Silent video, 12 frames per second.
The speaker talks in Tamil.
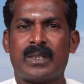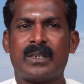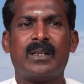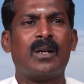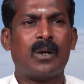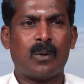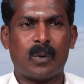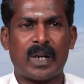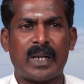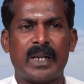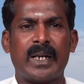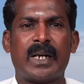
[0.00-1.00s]
வந்து
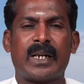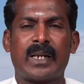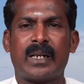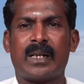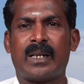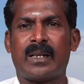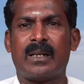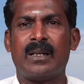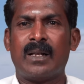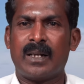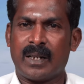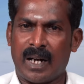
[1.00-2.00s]
உடனடியாக
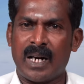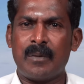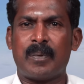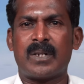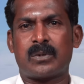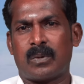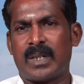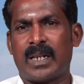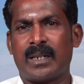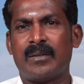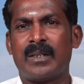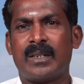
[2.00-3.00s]
காலி பண்ண
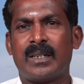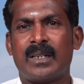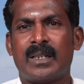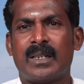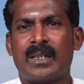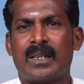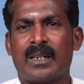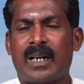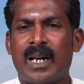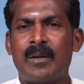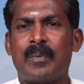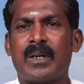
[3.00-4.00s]
சொல்கிறாங்க
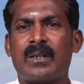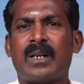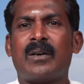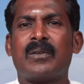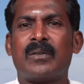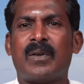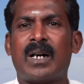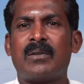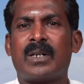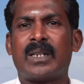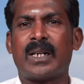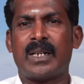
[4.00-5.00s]
காலி பண்ணோன்னா அவங்க
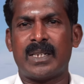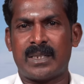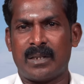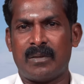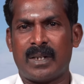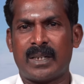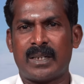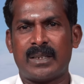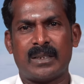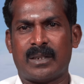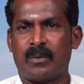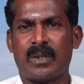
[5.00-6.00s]
வாழ்வாதாரம் என்ன
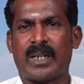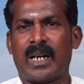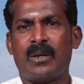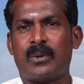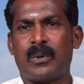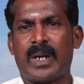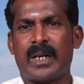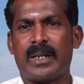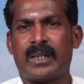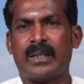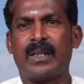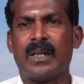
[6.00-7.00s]
செய்வாங்கன்னு அவங்களுக்கு கேள்விக்குறியாக
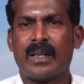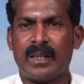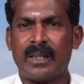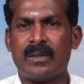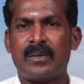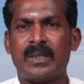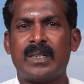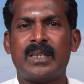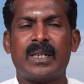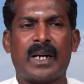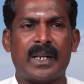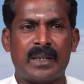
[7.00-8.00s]
இருக்குது இதை வந்து
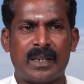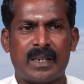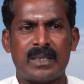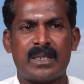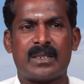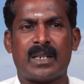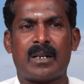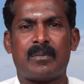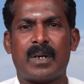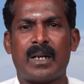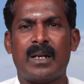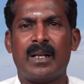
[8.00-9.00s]
அனைத்து கட்சி
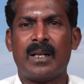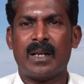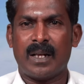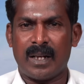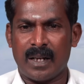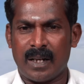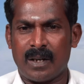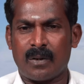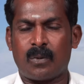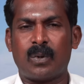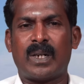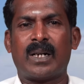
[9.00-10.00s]
சார்பாக
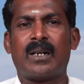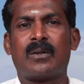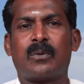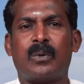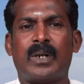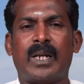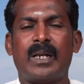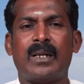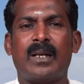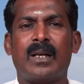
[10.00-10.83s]
கூட்டங்களை கூட்டி